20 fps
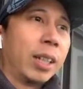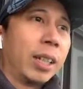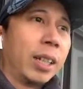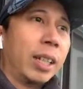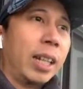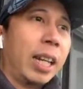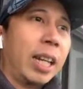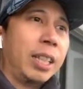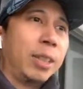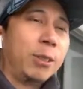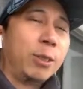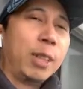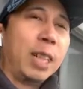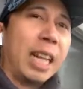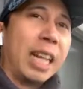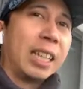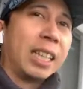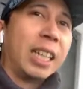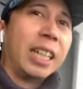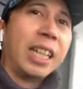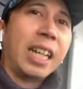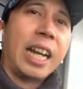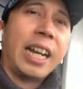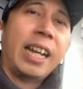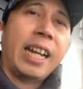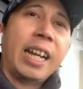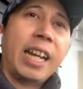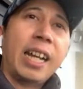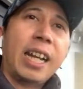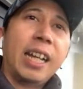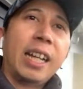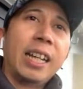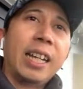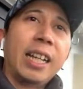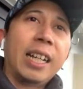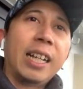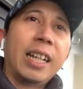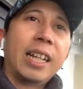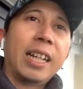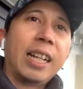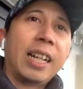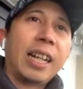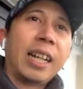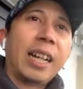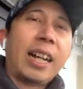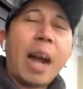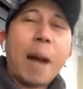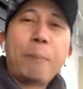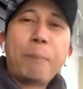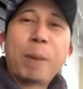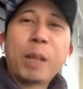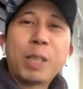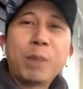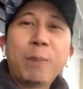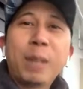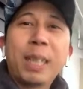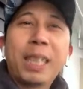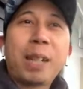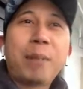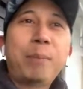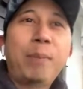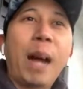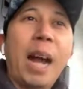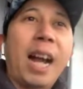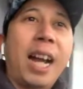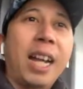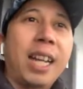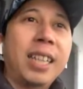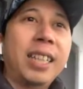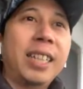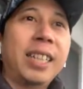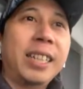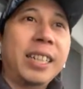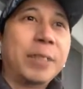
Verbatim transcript: Ya, itu kelihatan kayak kapas berterbangan ya.